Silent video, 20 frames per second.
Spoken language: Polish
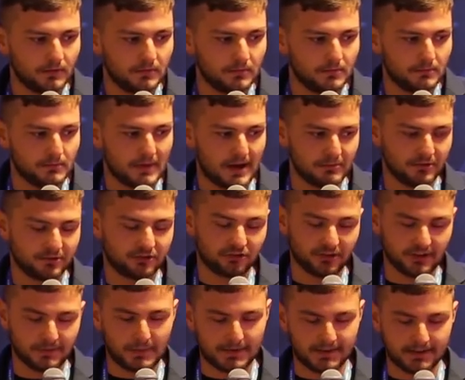mamy
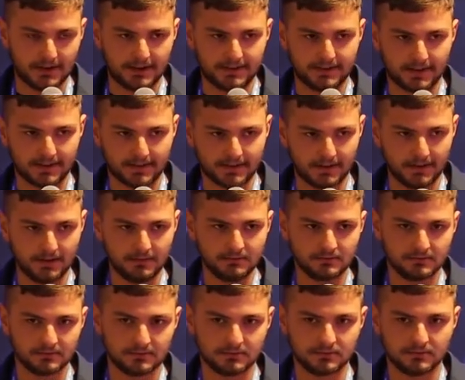trzy specjalizacje.
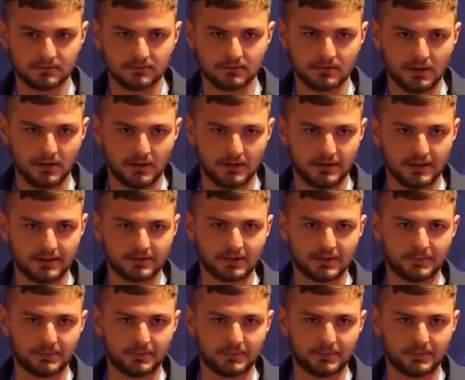Jest to